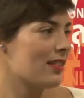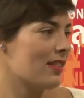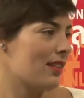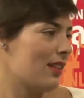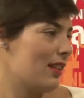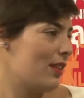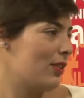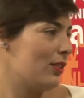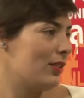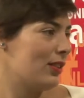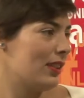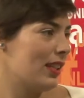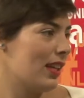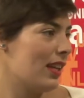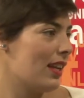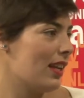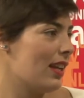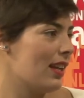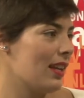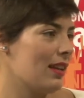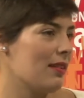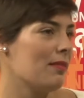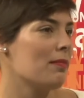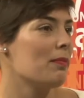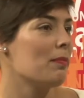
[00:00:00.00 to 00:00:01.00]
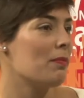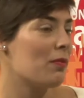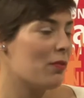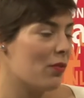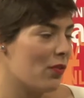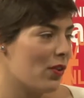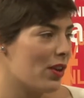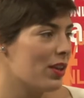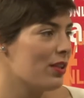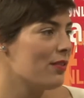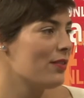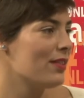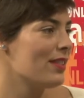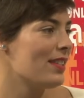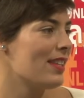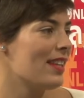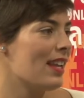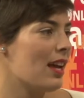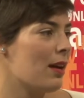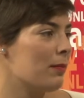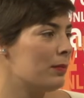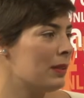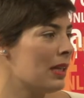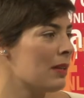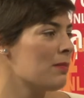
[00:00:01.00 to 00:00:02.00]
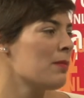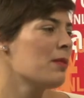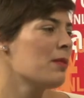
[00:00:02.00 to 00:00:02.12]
que noté, que fue difícil adaptarme,